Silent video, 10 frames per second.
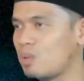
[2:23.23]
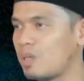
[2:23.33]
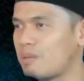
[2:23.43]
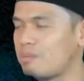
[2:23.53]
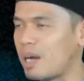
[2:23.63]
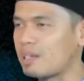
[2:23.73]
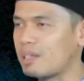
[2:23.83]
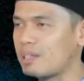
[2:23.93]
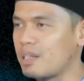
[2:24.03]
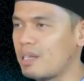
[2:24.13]
kemudian
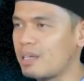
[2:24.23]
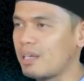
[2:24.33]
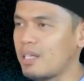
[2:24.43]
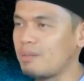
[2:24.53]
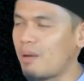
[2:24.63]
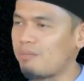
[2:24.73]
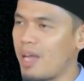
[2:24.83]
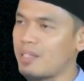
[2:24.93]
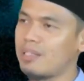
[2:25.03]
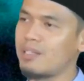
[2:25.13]
merasa dirinya jadi Imam
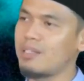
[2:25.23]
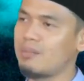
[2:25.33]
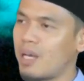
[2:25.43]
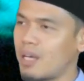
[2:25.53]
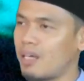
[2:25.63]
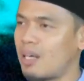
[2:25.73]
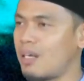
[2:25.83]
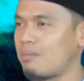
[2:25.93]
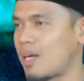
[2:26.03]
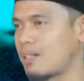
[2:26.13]
Mahdi, bahkan
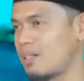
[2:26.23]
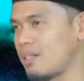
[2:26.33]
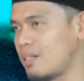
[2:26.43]
ada yang merasa